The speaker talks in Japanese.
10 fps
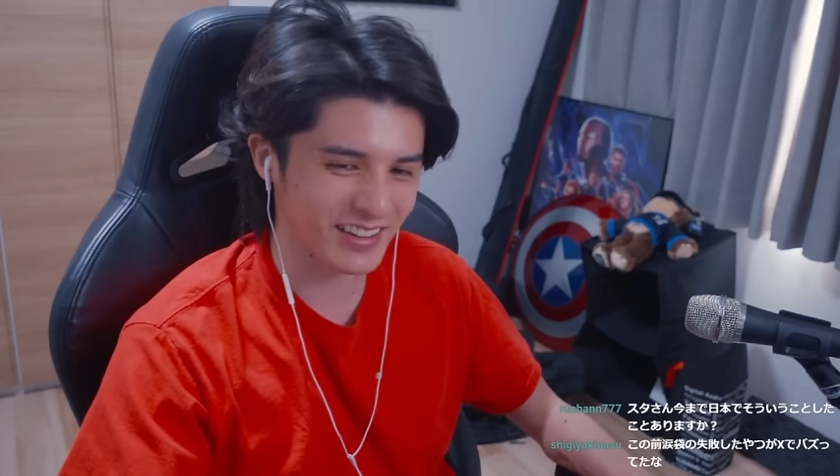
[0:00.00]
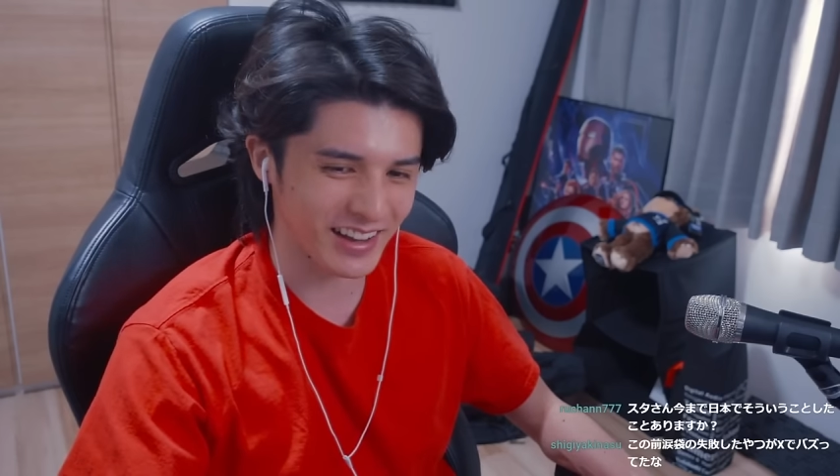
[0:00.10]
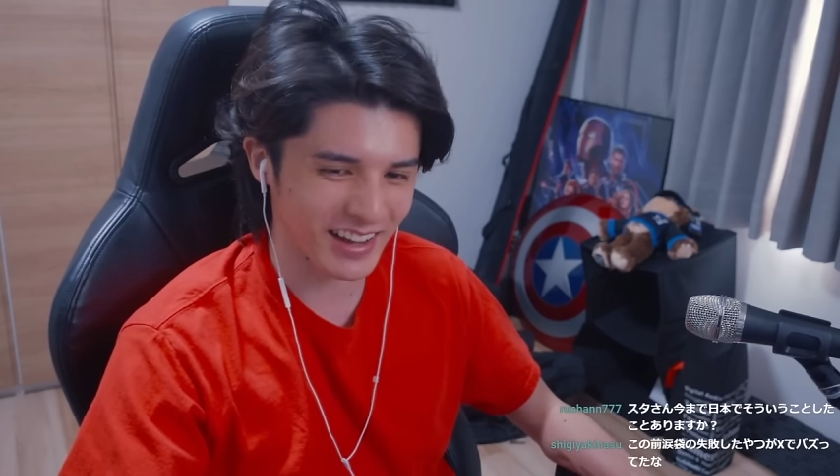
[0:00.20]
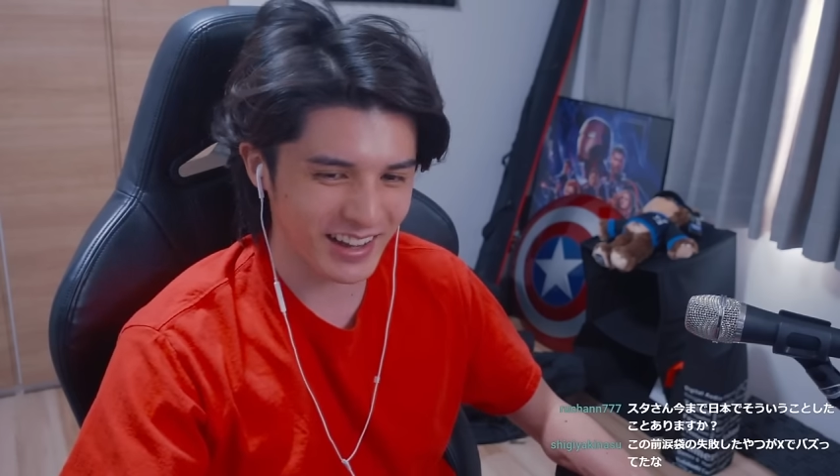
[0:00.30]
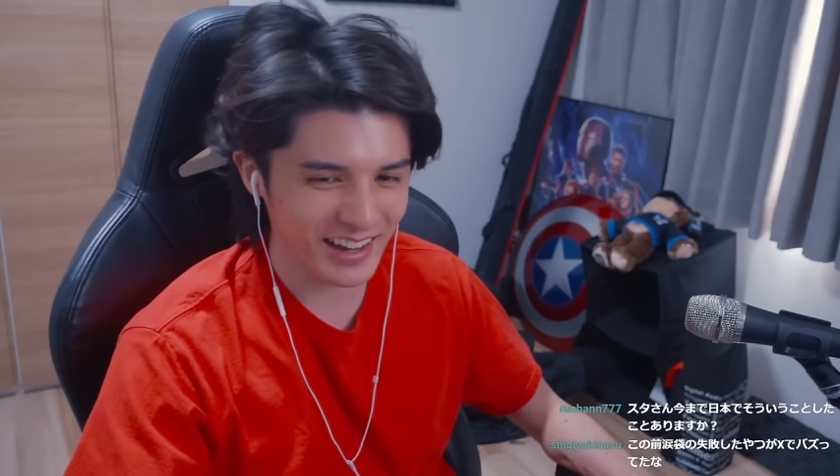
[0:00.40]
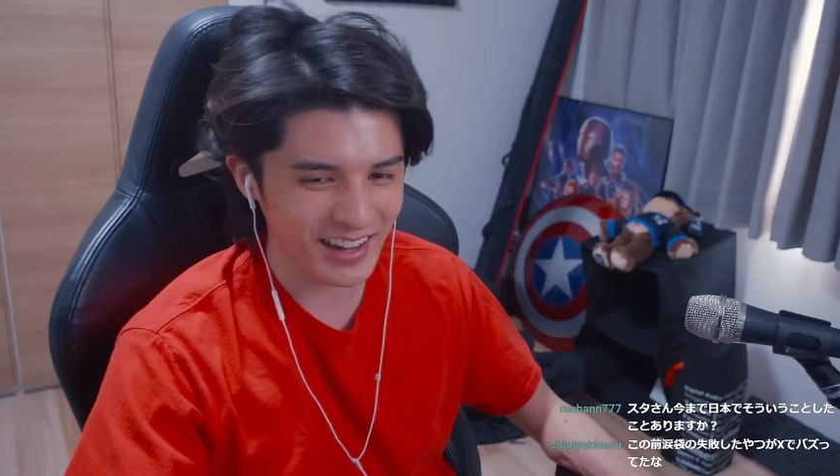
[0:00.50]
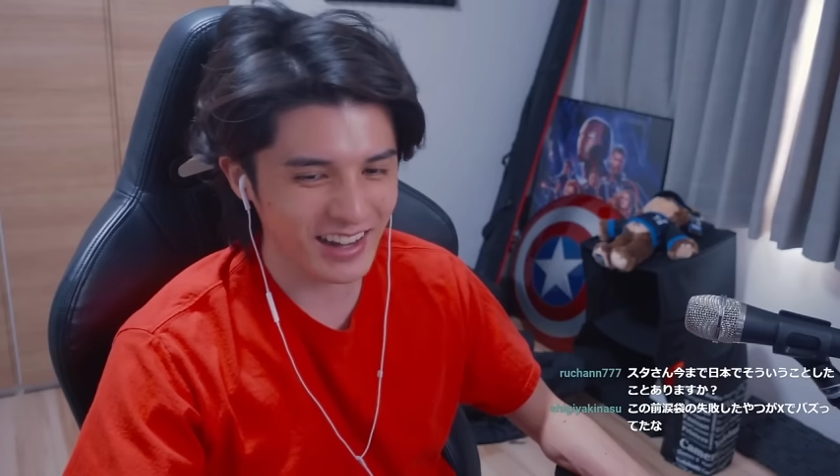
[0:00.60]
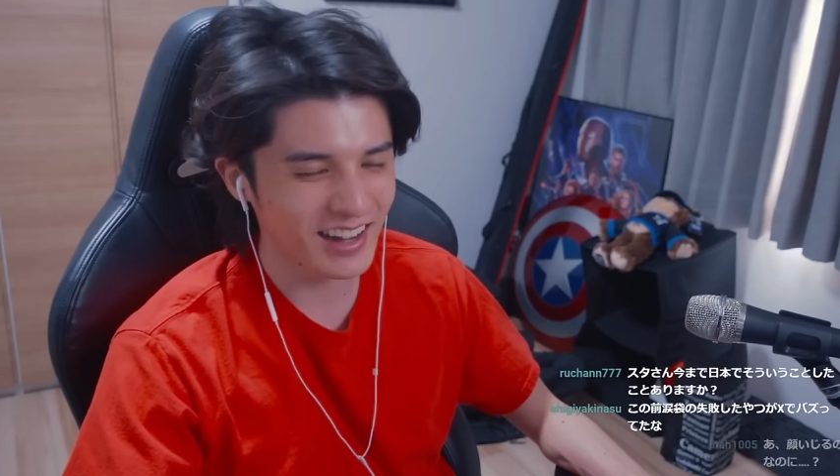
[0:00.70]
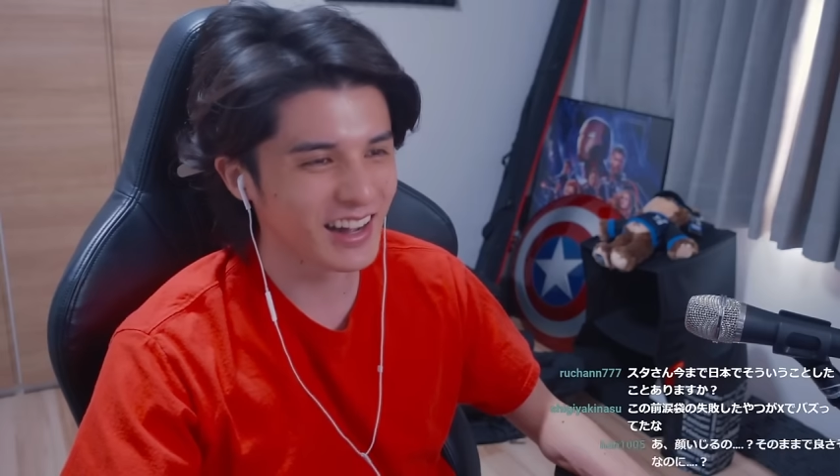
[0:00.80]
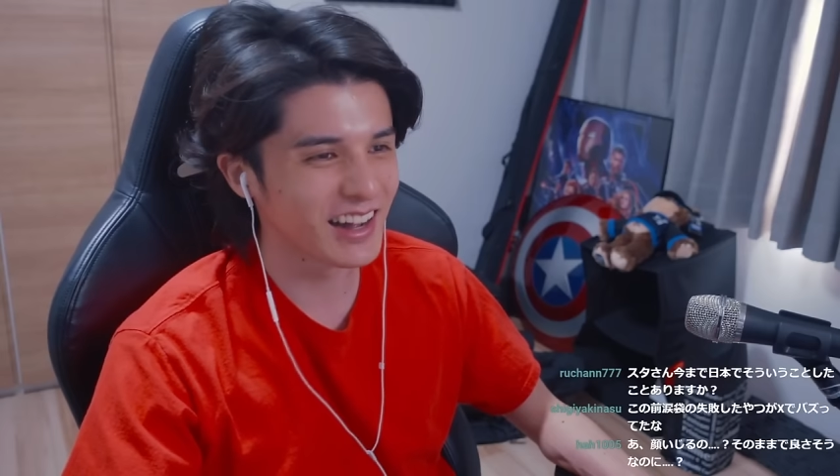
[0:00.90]
な。
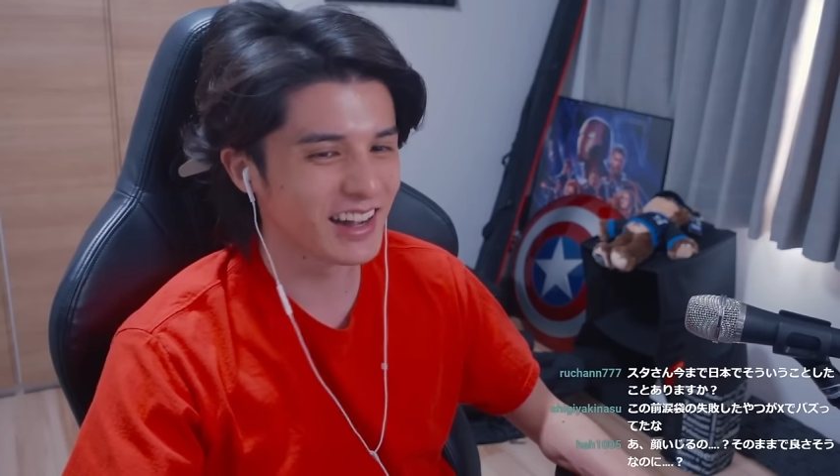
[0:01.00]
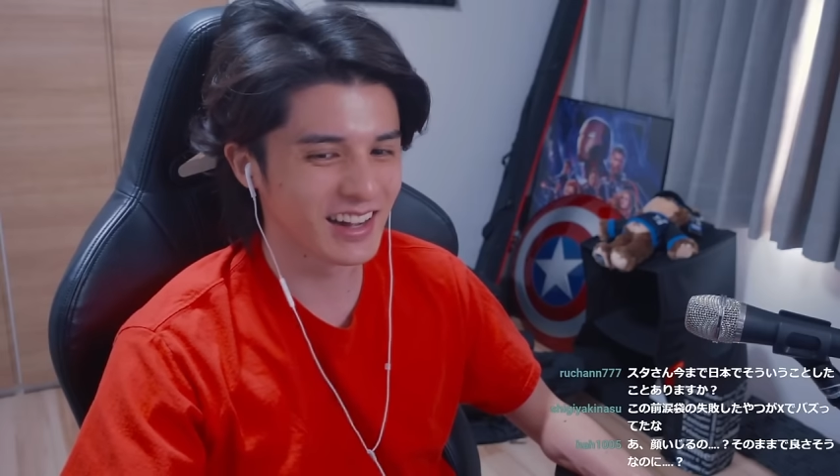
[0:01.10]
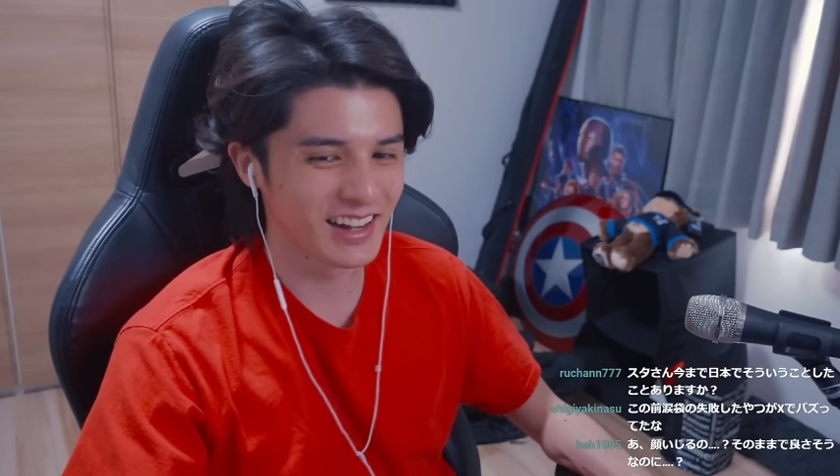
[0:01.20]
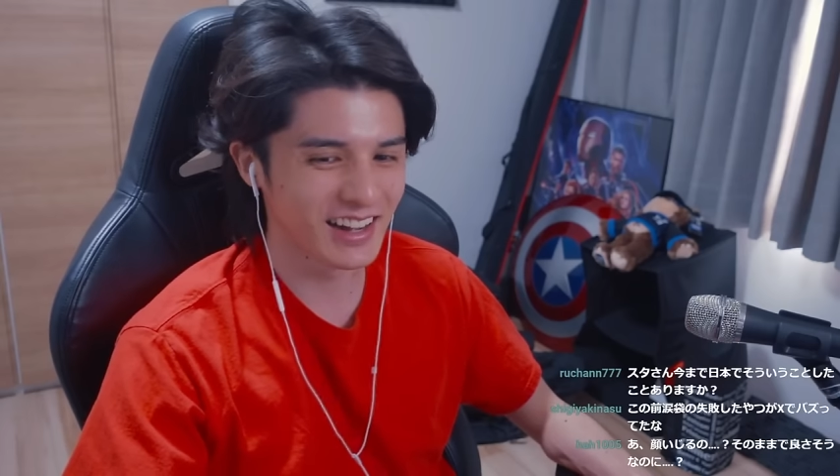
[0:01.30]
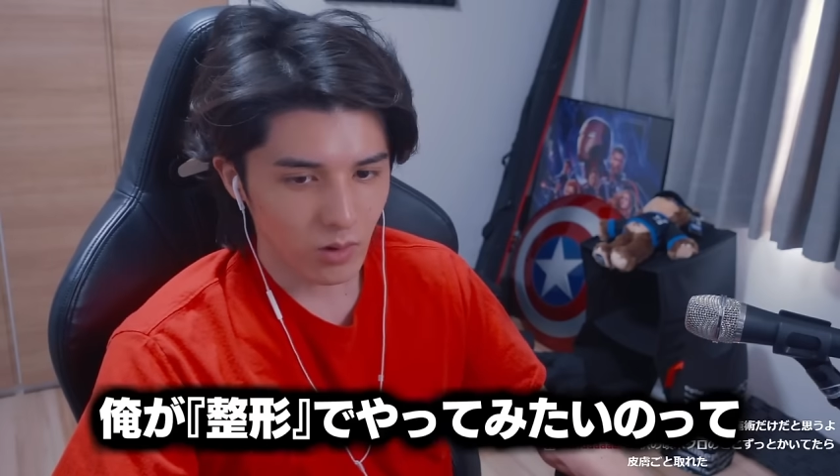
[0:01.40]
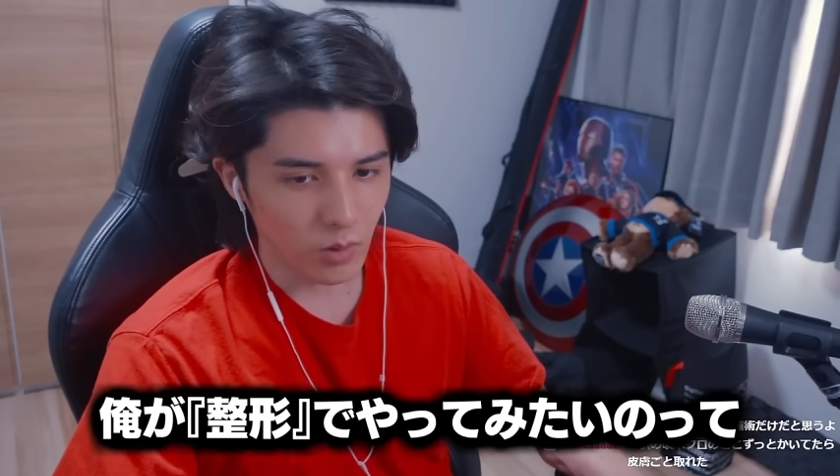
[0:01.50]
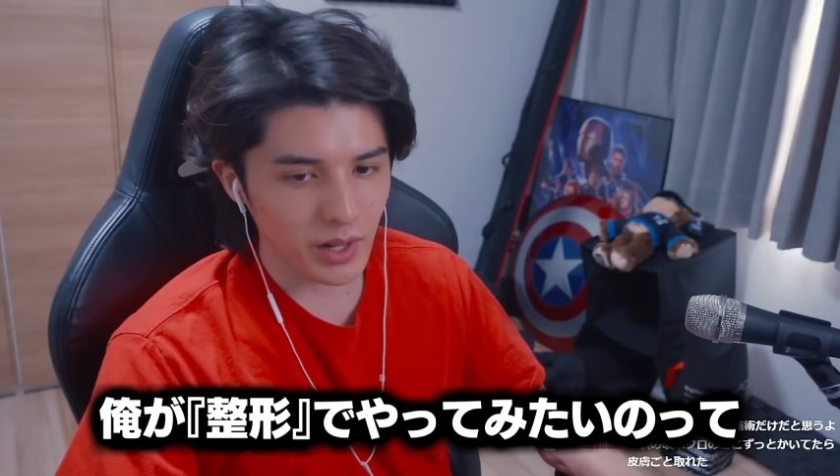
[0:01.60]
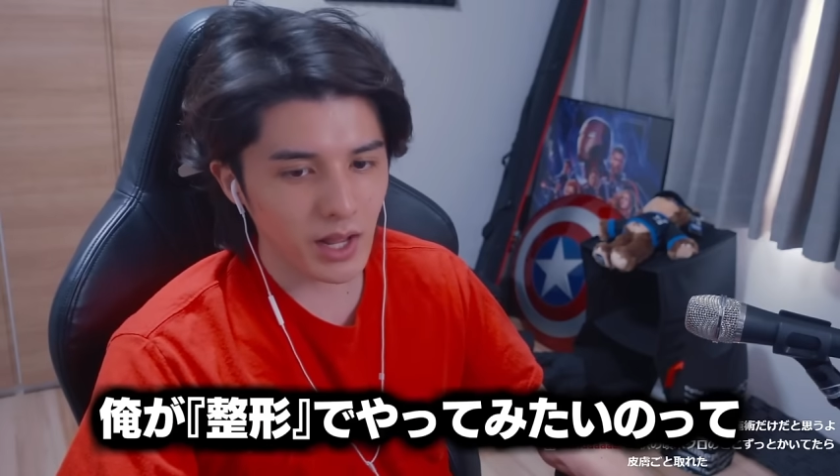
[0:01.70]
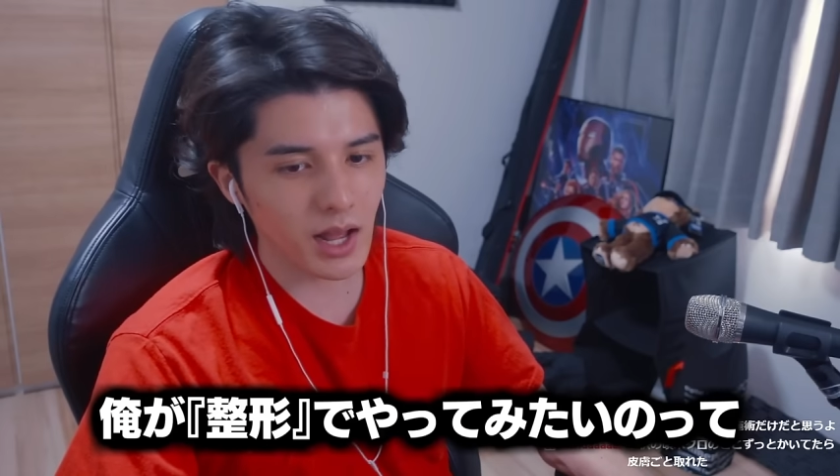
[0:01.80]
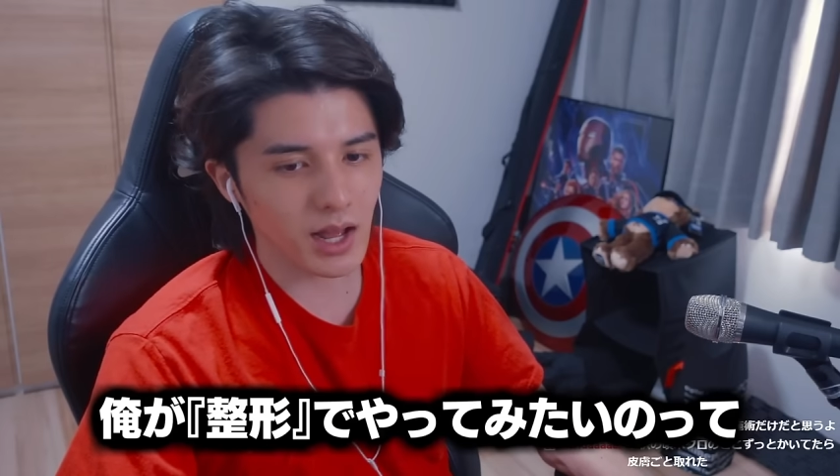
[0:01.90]

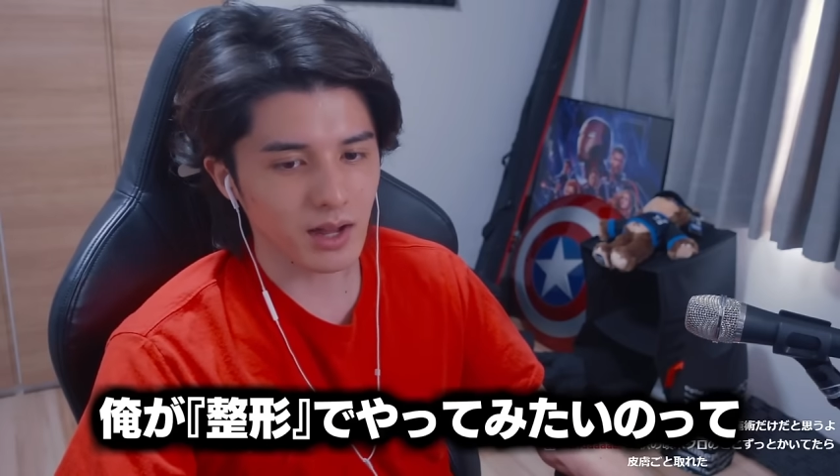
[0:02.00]
俺が、